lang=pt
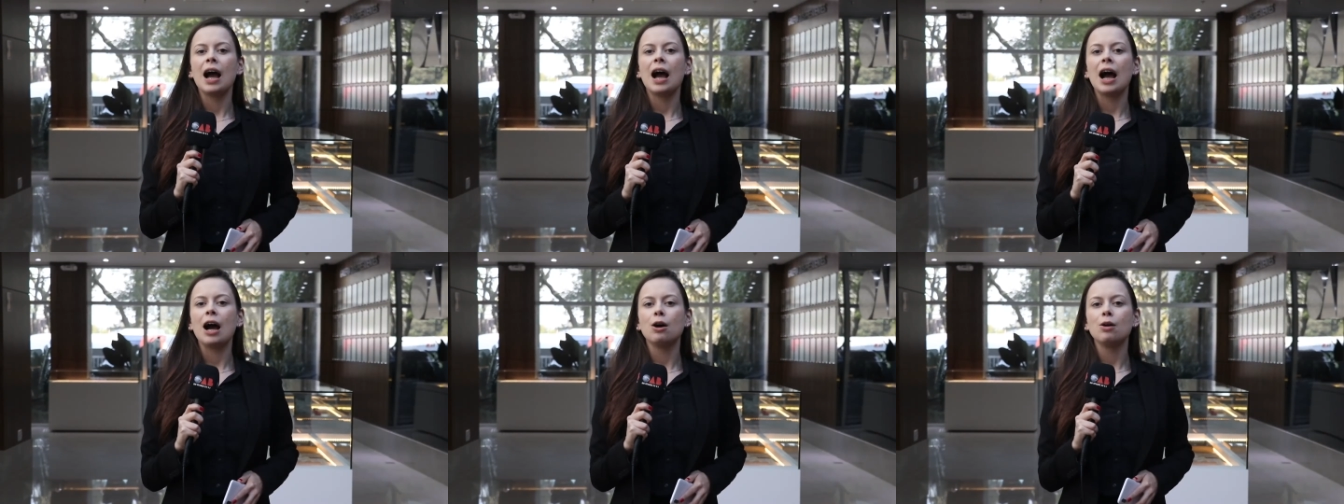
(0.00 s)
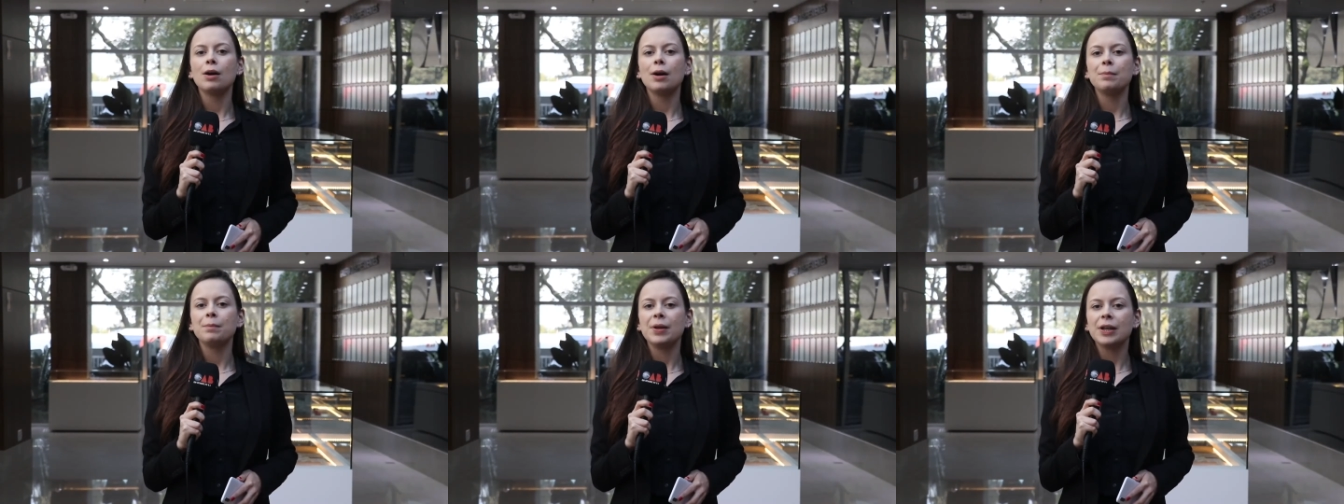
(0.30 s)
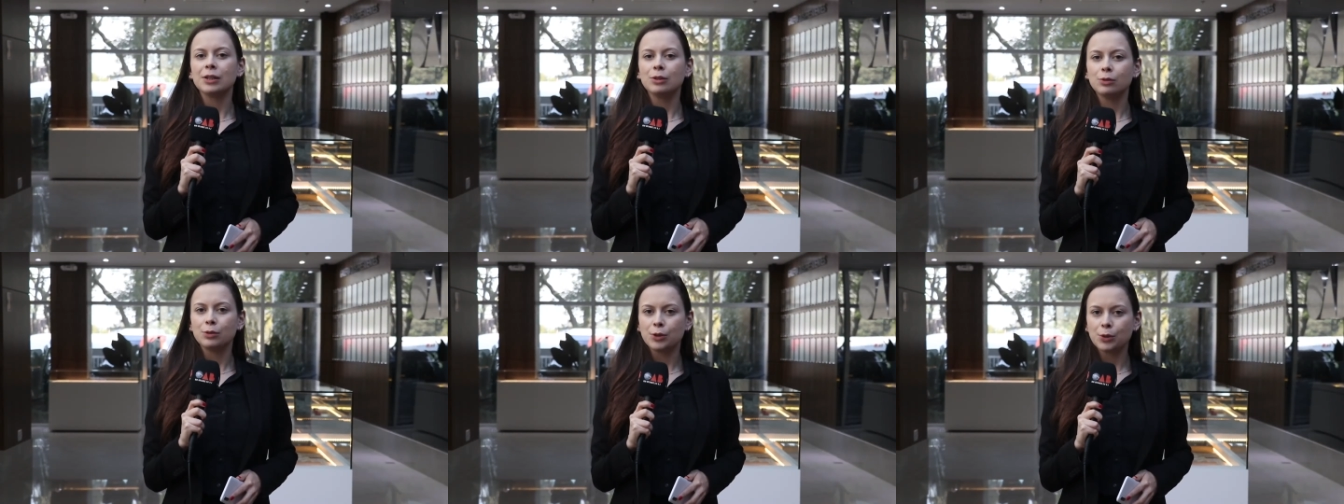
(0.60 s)
A
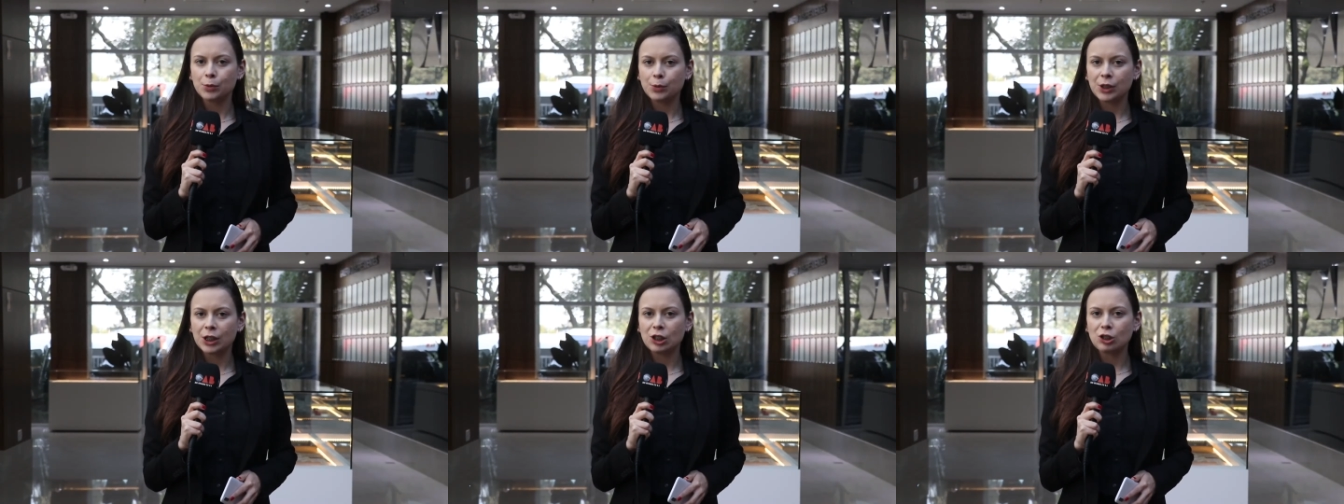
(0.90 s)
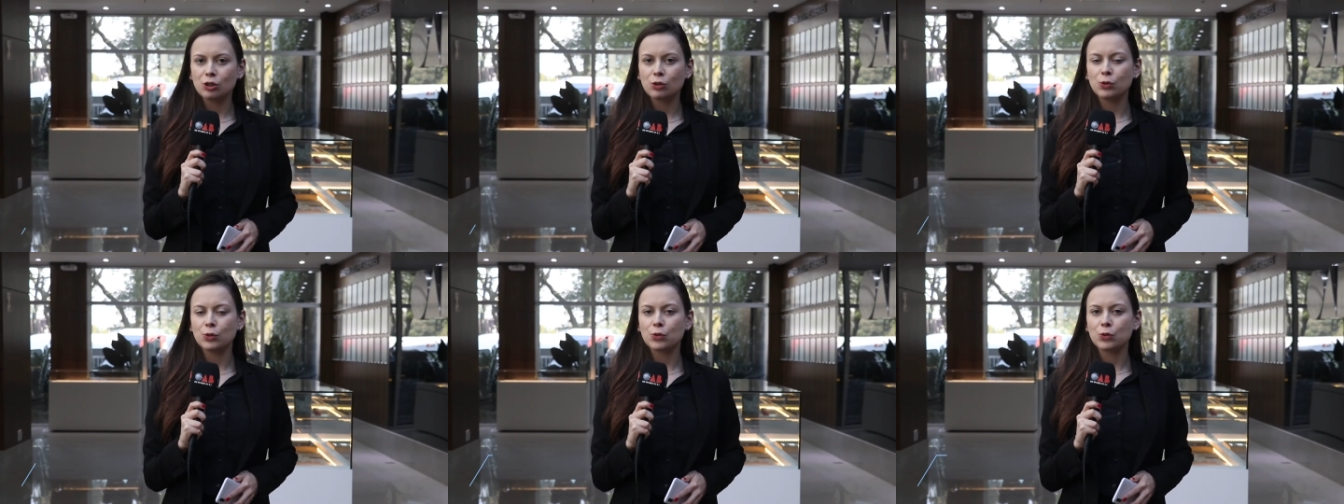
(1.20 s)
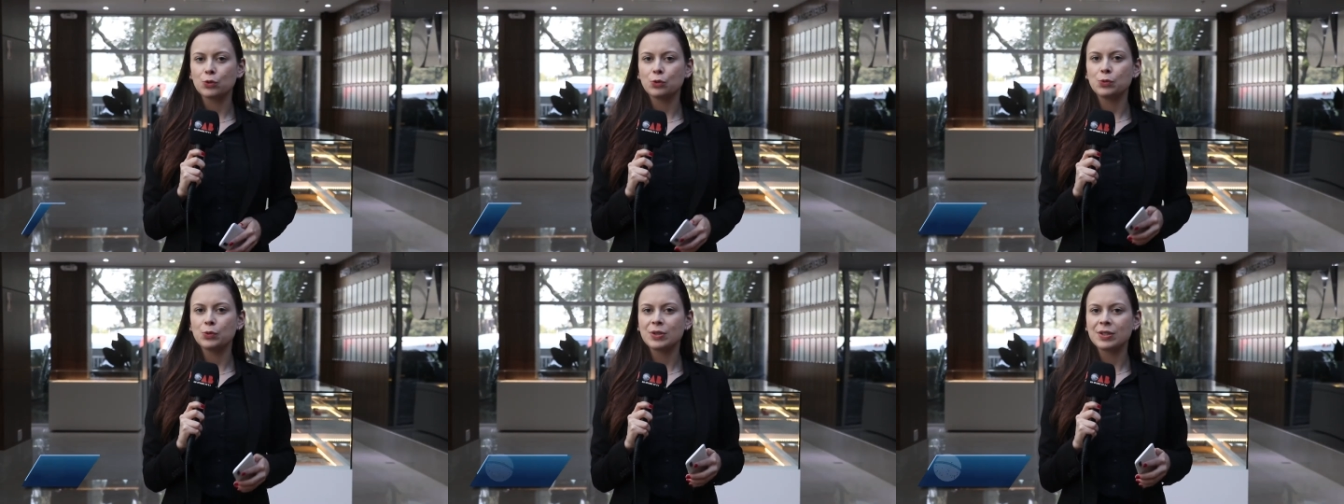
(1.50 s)
OAB do Rio Grande do
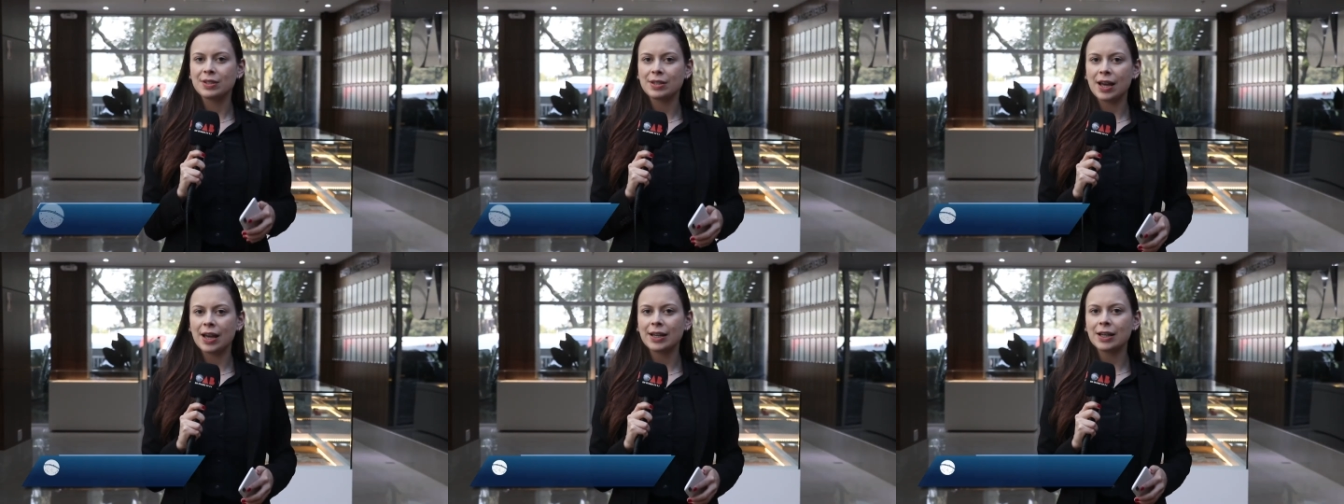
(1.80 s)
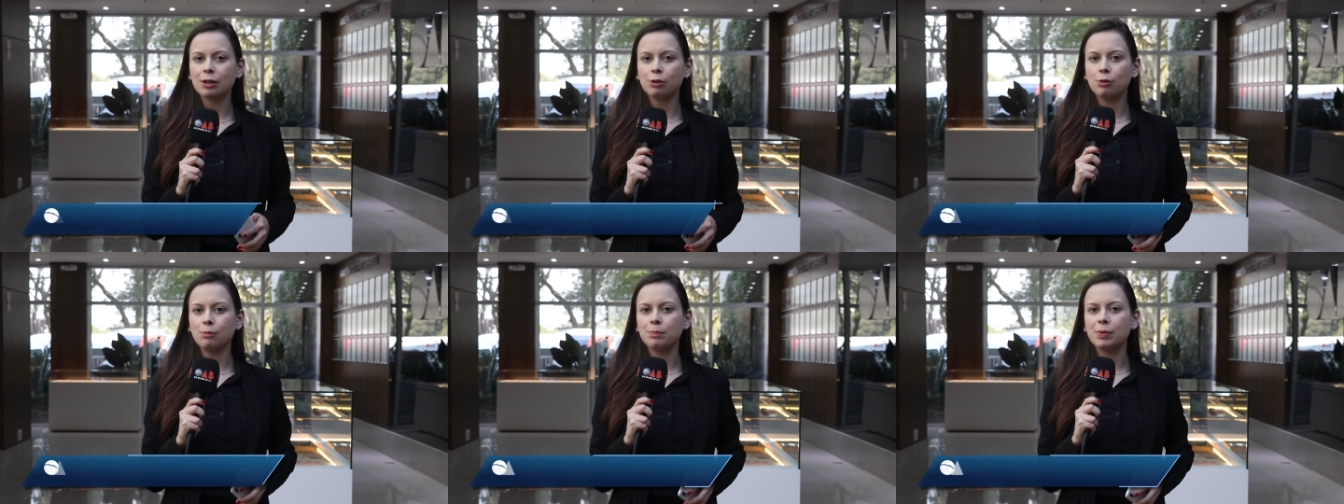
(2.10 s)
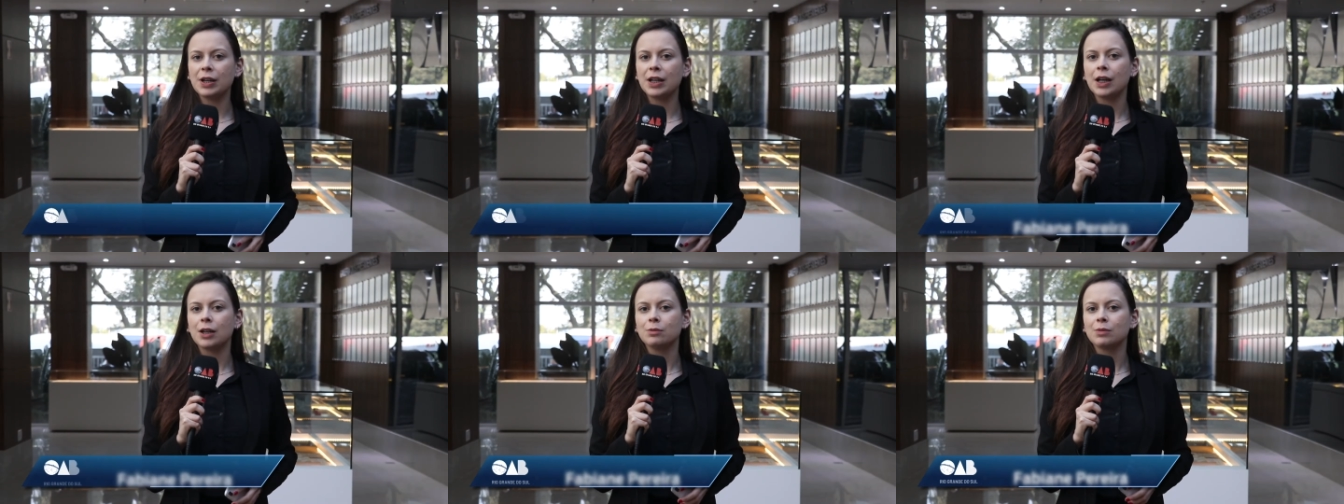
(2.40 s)
Sul segue
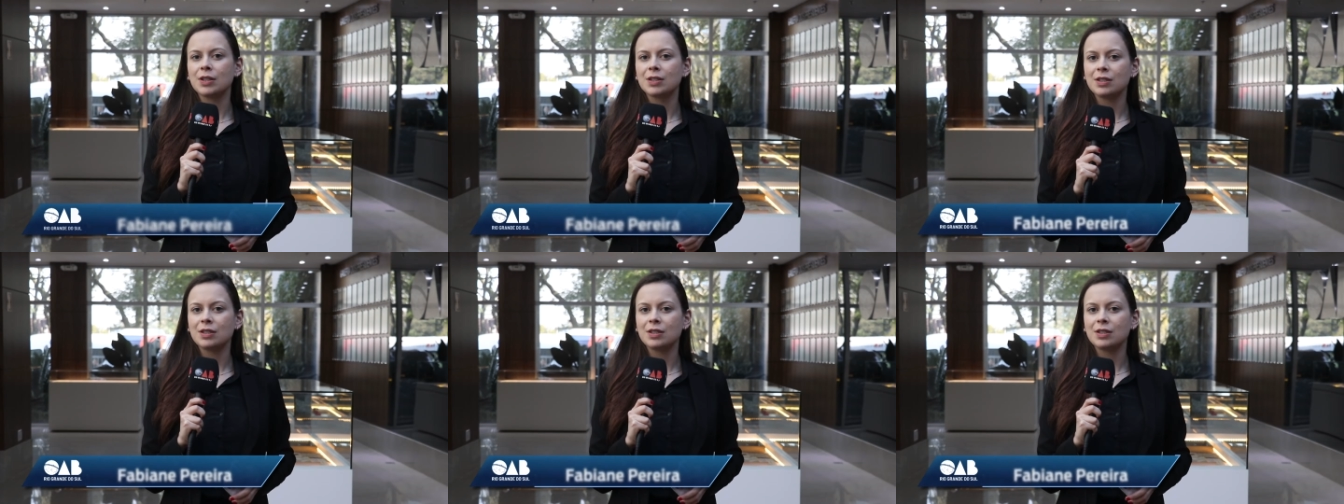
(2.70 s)
acompanhando